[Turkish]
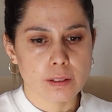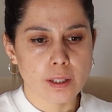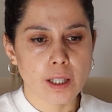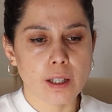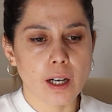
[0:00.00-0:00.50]

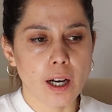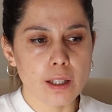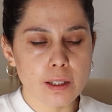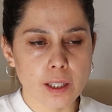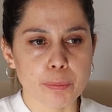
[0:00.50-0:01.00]
ta,
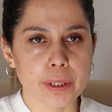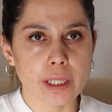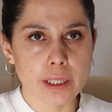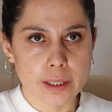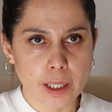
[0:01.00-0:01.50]
halkla
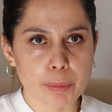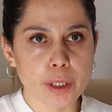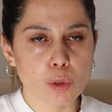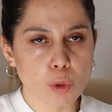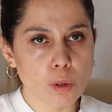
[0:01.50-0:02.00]
birlikte bir